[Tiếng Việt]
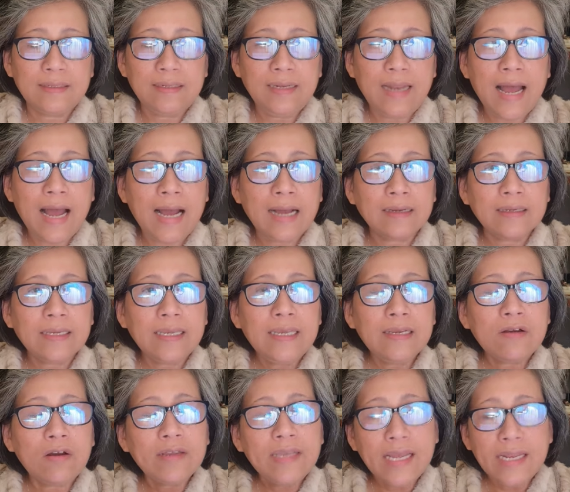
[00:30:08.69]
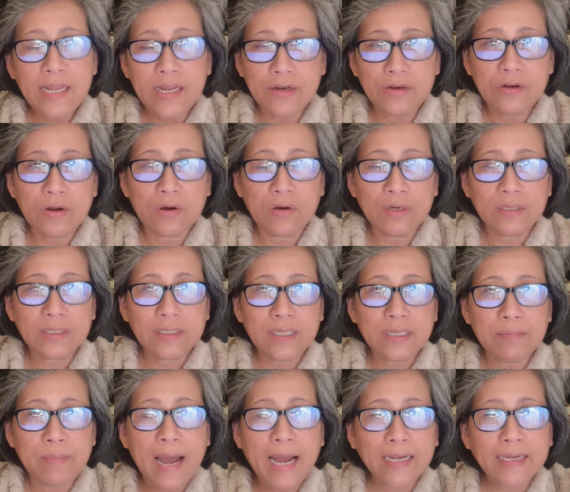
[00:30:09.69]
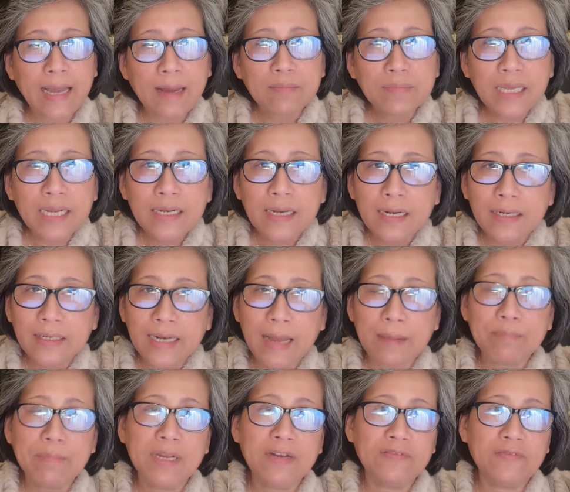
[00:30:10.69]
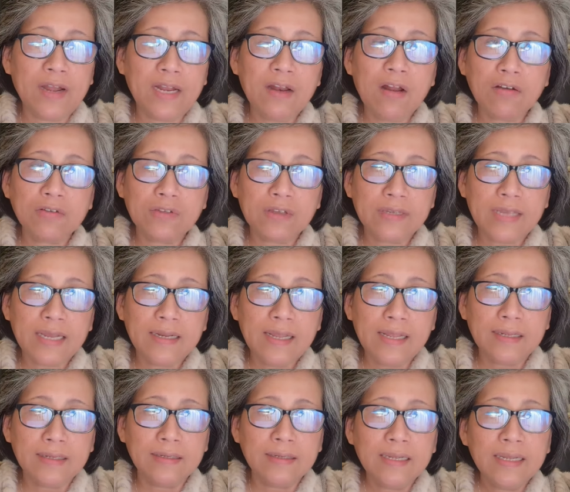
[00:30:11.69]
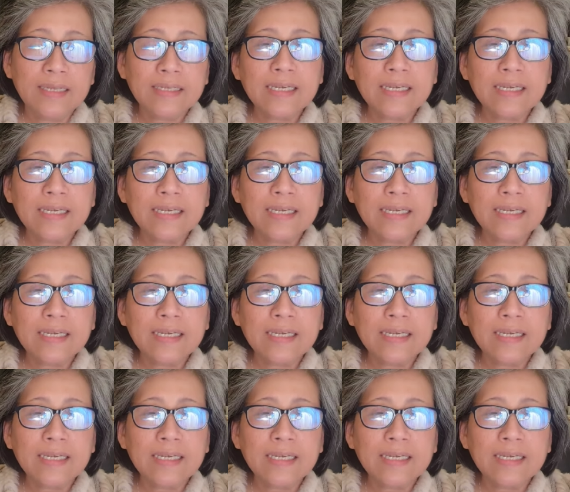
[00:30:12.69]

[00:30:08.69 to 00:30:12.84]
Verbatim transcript: là khi có gia đình rồi thì bạn cảm thấy rằng là mình phải lo cho gia đình